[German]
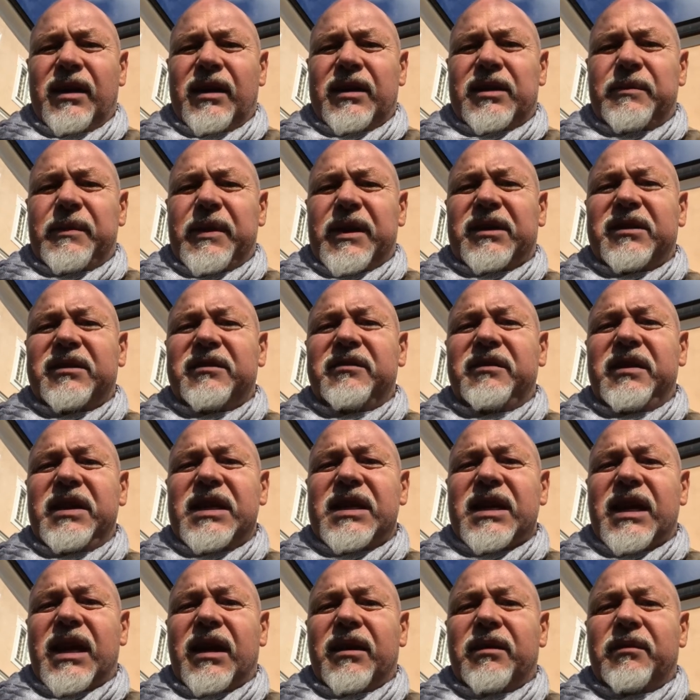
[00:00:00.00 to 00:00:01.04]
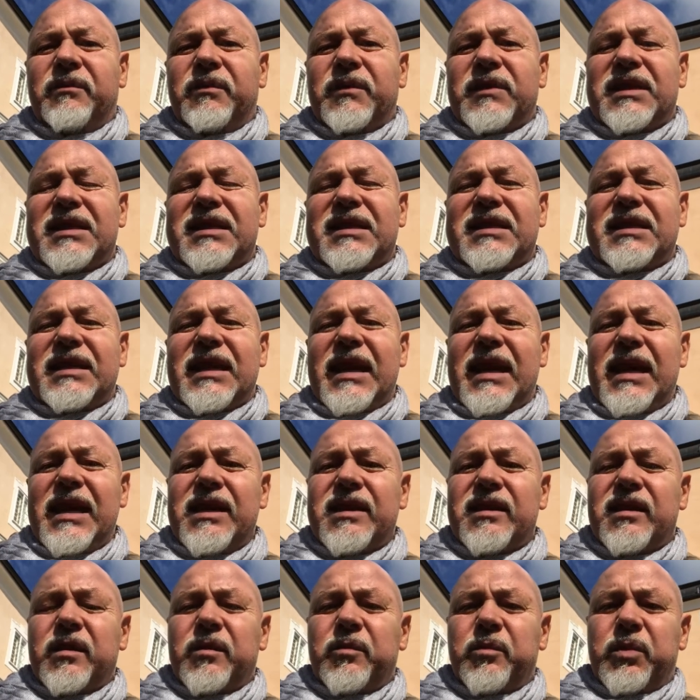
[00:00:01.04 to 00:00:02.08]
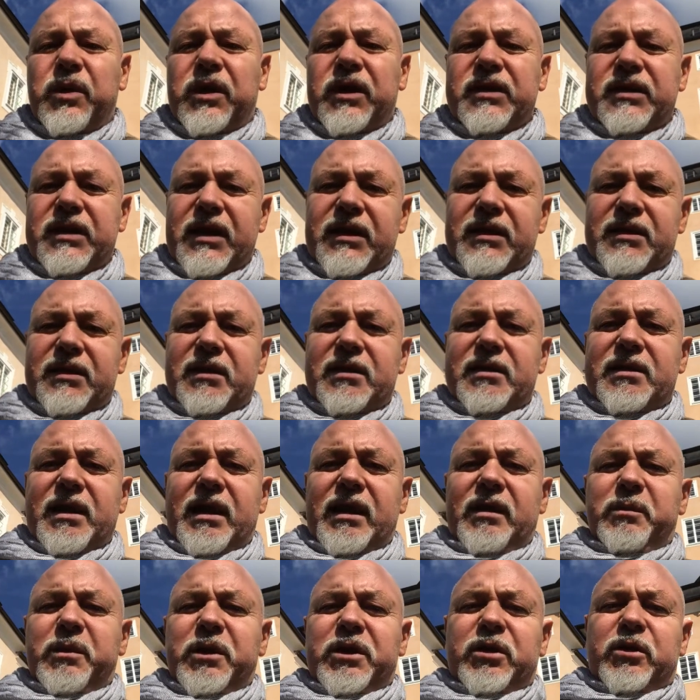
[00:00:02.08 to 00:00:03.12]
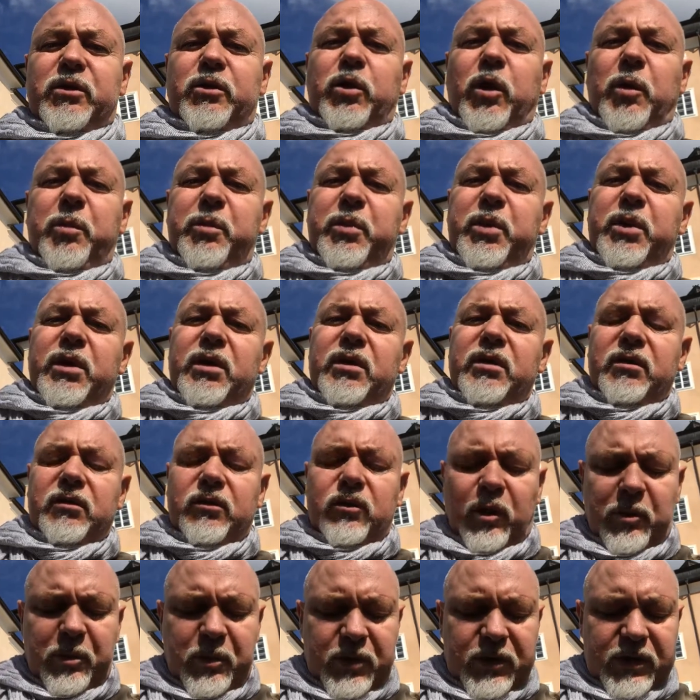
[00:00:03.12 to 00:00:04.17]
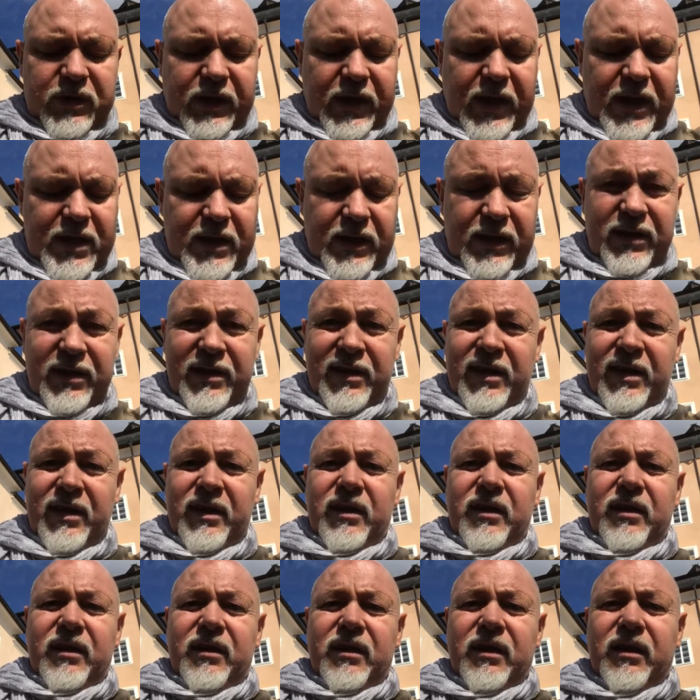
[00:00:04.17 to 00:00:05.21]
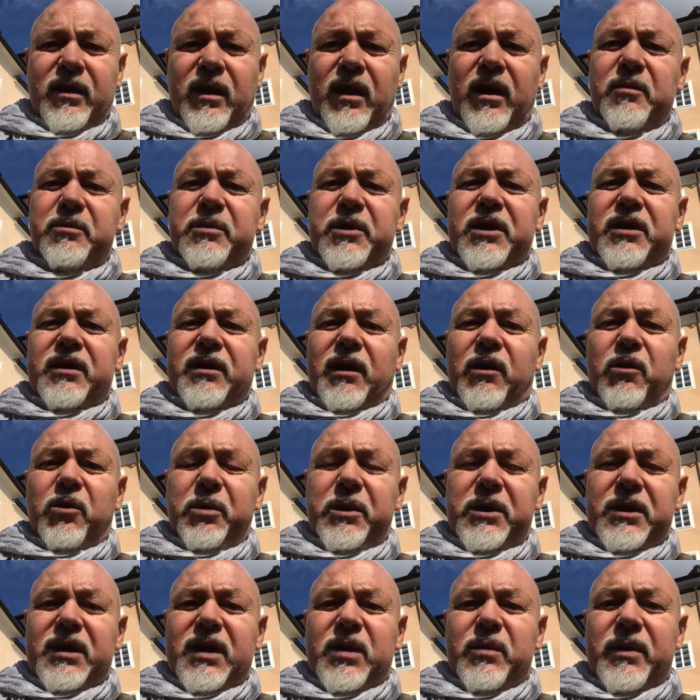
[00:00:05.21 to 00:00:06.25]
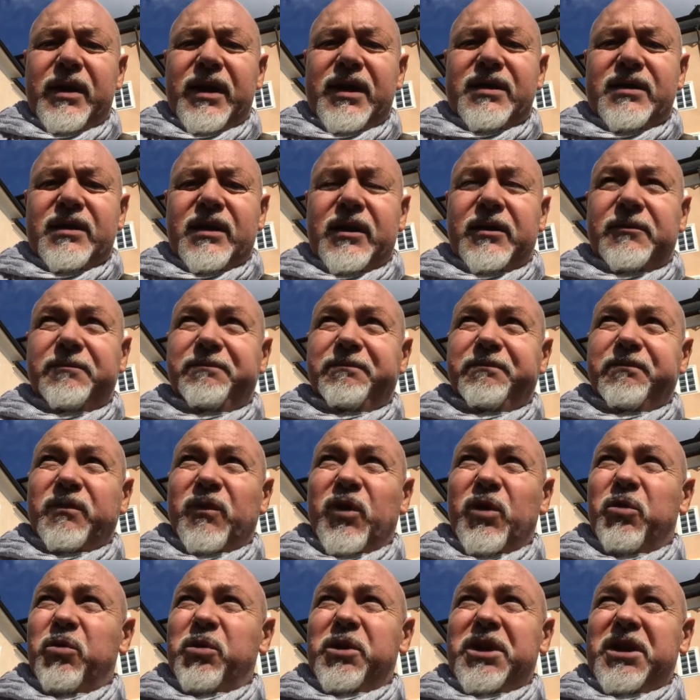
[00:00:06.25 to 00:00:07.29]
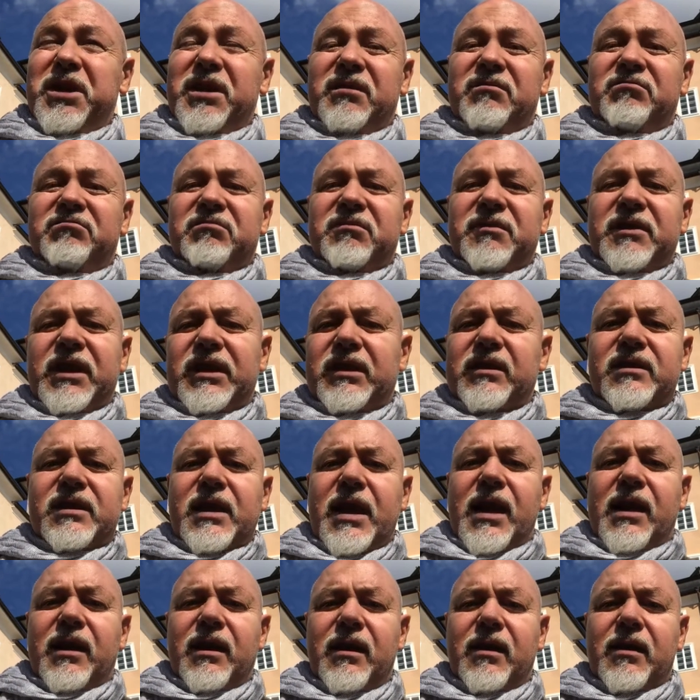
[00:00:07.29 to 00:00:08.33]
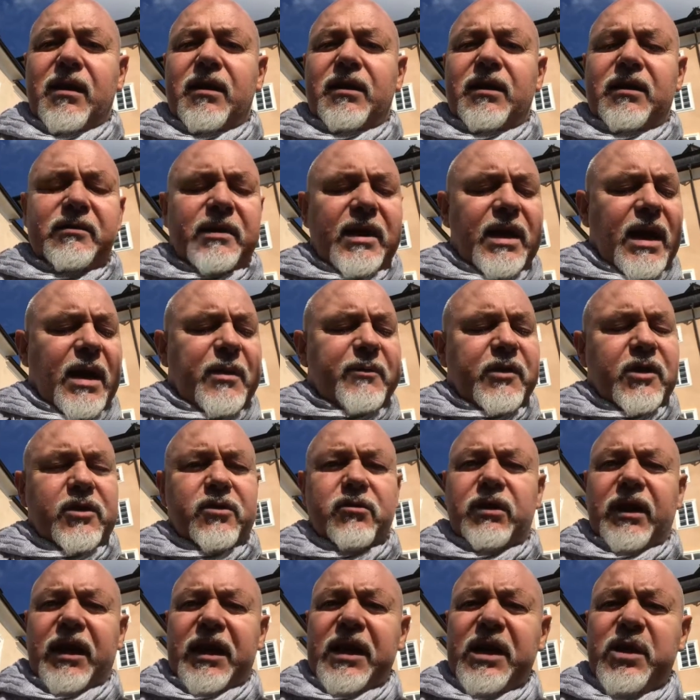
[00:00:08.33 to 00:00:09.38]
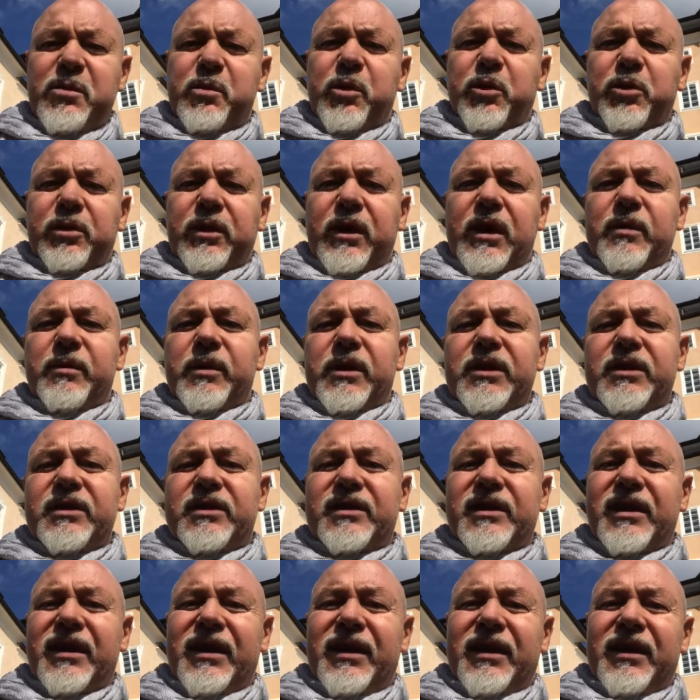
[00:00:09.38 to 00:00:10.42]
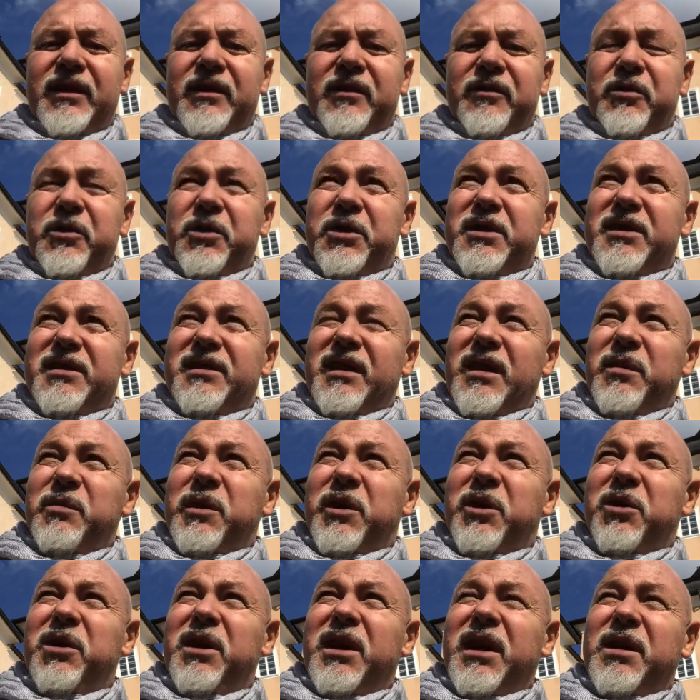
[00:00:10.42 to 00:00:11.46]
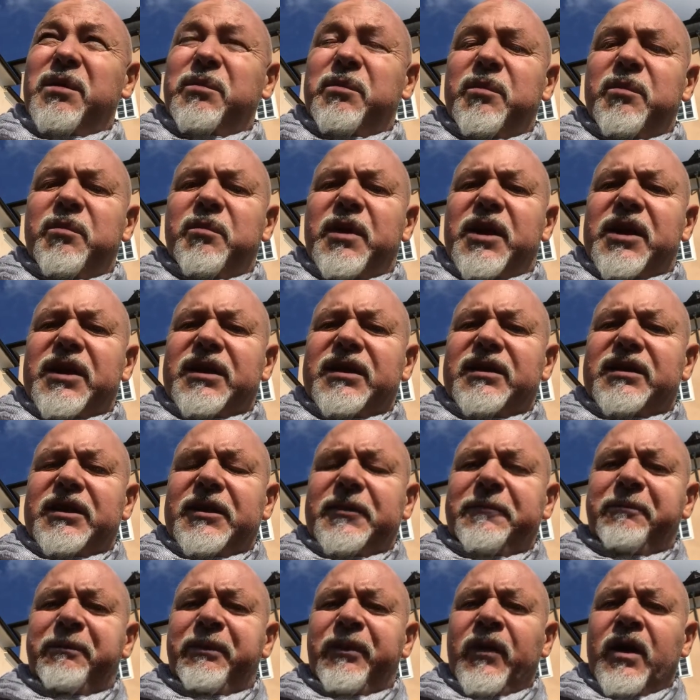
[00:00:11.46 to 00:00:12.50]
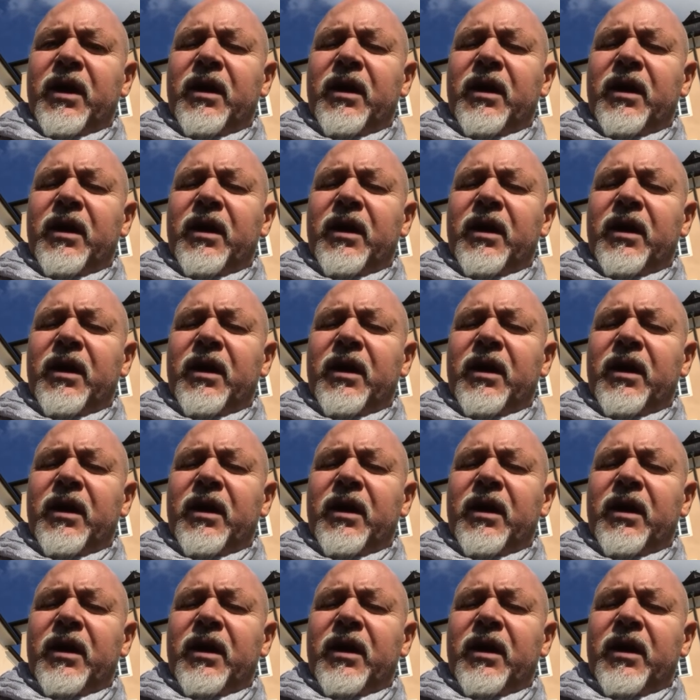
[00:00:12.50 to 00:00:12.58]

Es werden wieder zehn Präsenzen sein mit Top-Top-Trainern. Karl wird auch wieder dabei sein. Ohne ihn geht es eigentlich gar nicht, weil er einfach so der Inputgeber ist für das Thema Online-Marketing.